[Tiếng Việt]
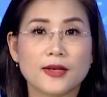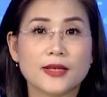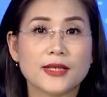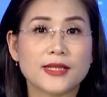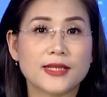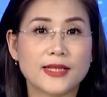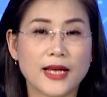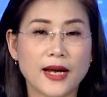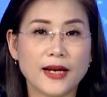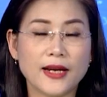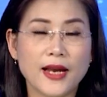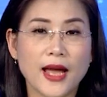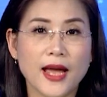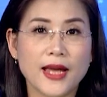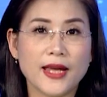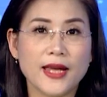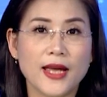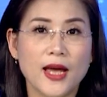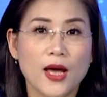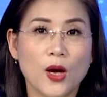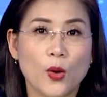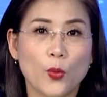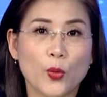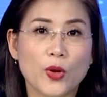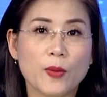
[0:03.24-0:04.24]
Sáng nay,
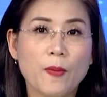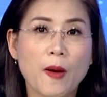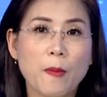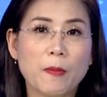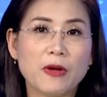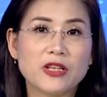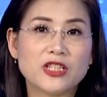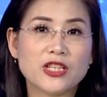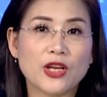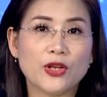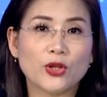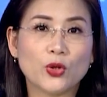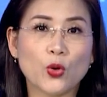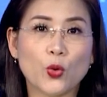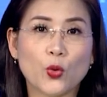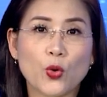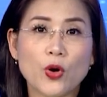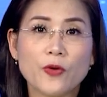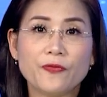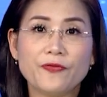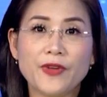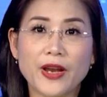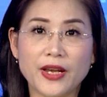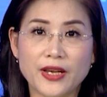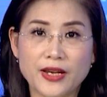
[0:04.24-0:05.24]
Ủy ban Mặt trận Tổ
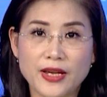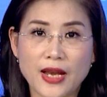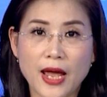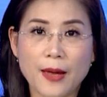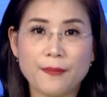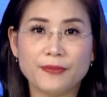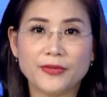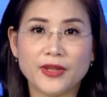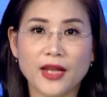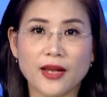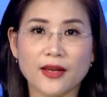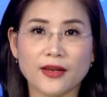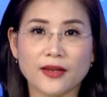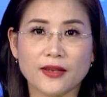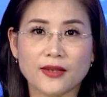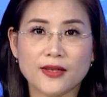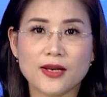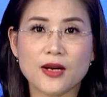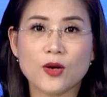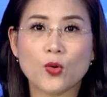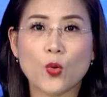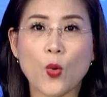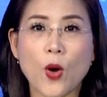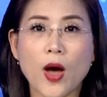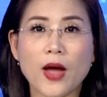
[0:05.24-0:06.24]
quốc Việt Nam tỉnh,
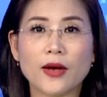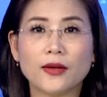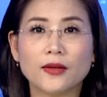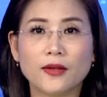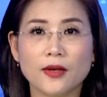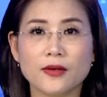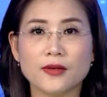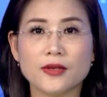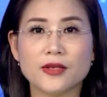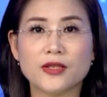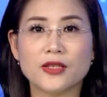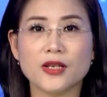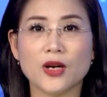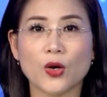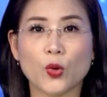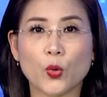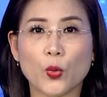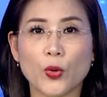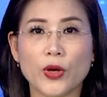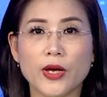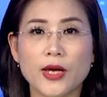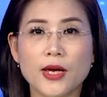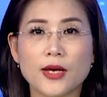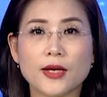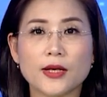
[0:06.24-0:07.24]
cơ quan thường trực
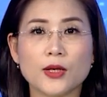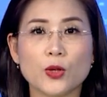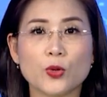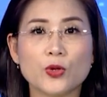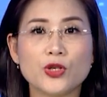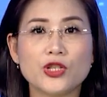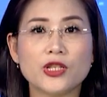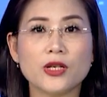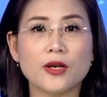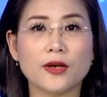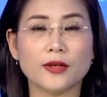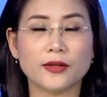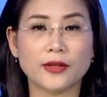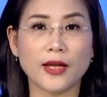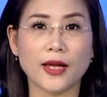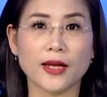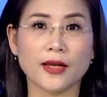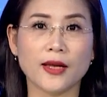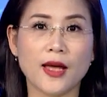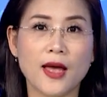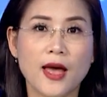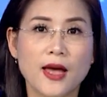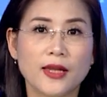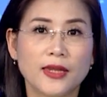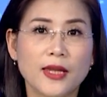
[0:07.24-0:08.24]
Quỹ cứu trợ
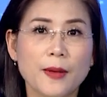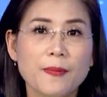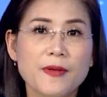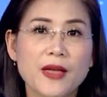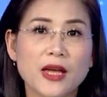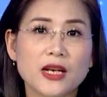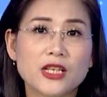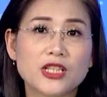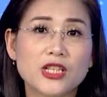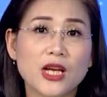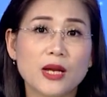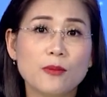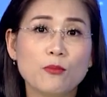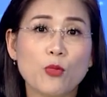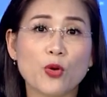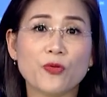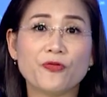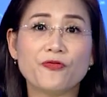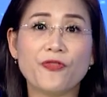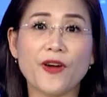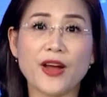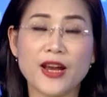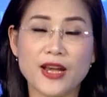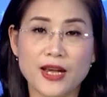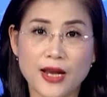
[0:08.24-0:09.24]
tỉnh tiếp nhận trên
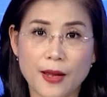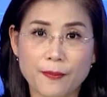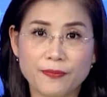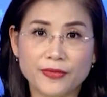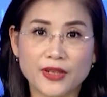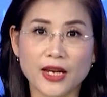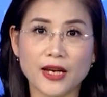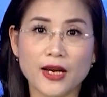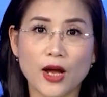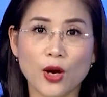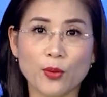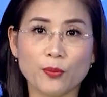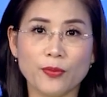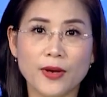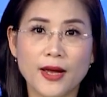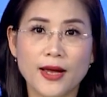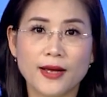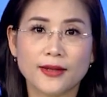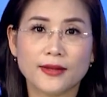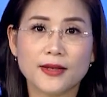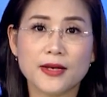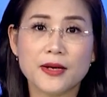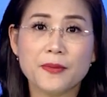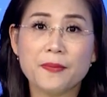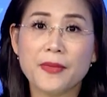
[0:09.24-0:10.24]
1,5 tỷ đồng
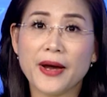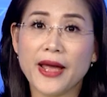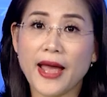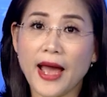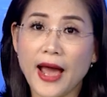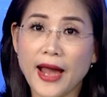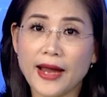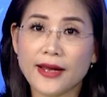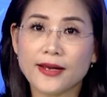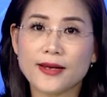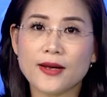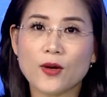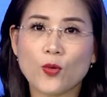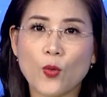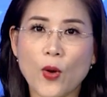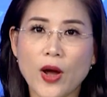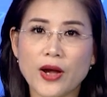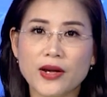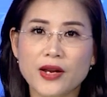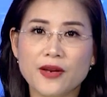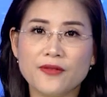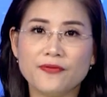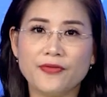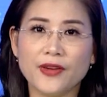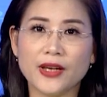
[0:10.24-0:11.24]
từ 12 cơ
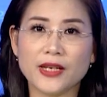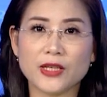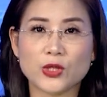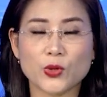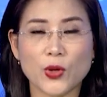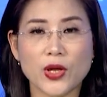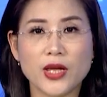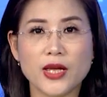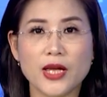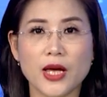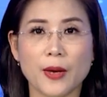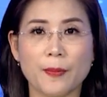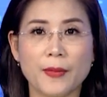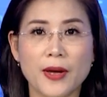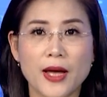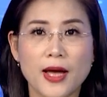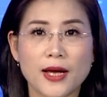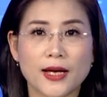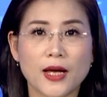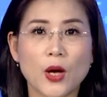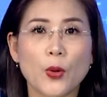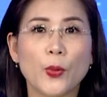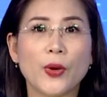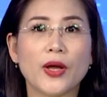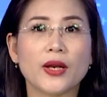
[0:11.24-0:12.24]
quan đơn vị doanh nghiệp,
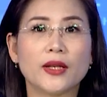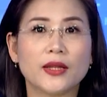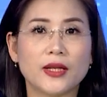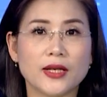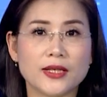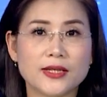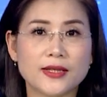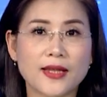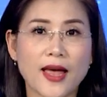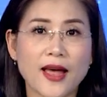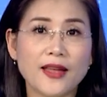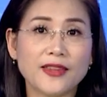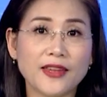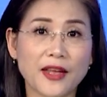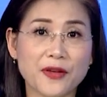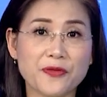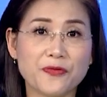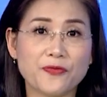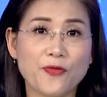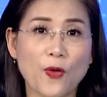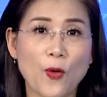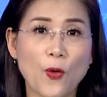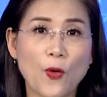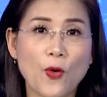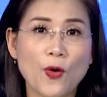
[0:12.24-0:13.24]
các huyện thị xã thành
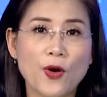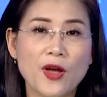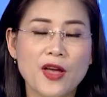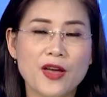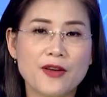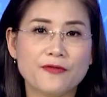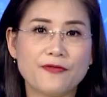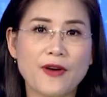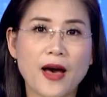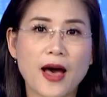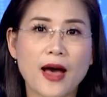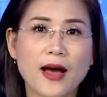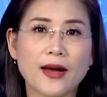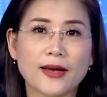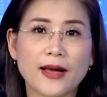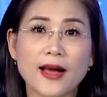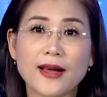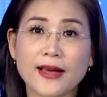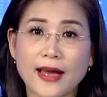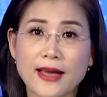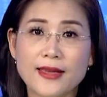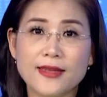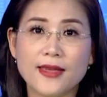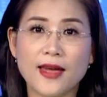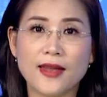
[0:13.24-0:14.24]
phố và
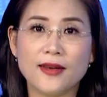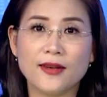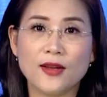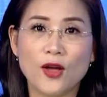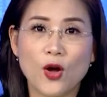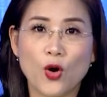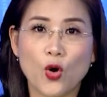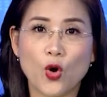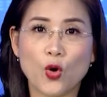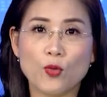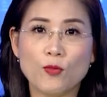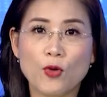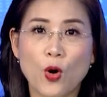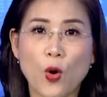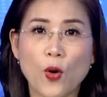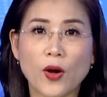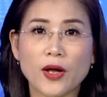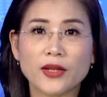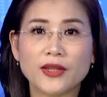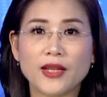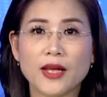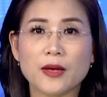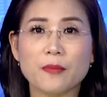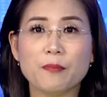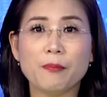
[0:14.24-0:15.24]
các cá nhân ủng hộ
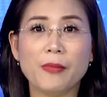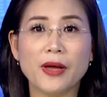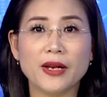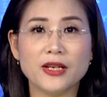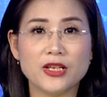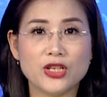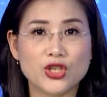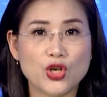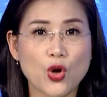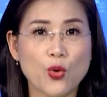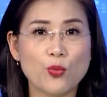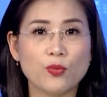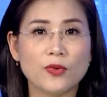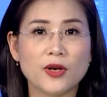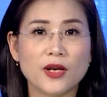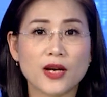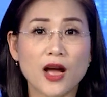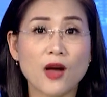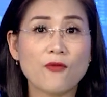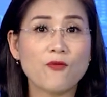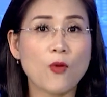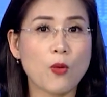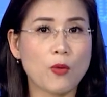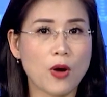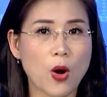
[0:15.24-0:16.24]
các tỉnh miền Trung
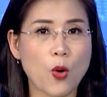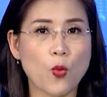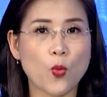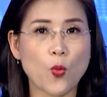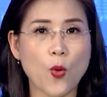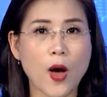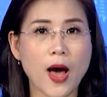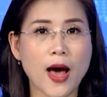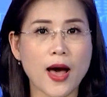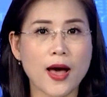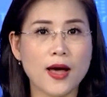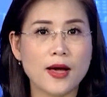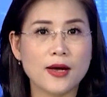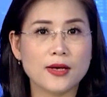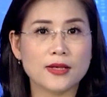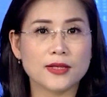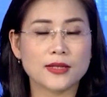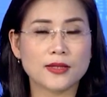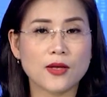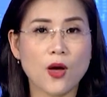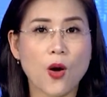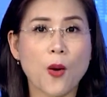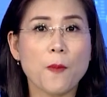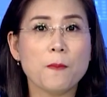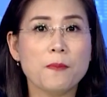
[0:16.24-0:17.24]
khắc phục hậu quả
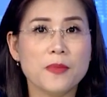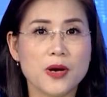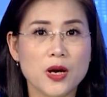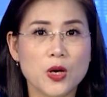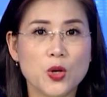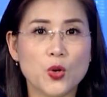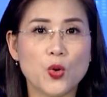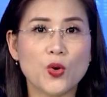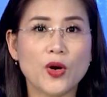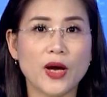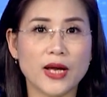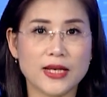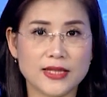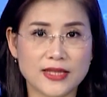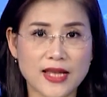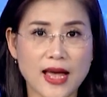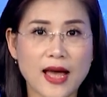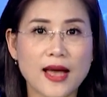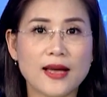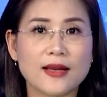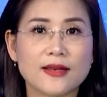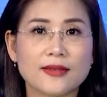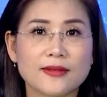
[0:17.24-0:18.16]
do mưa lũ gây ra.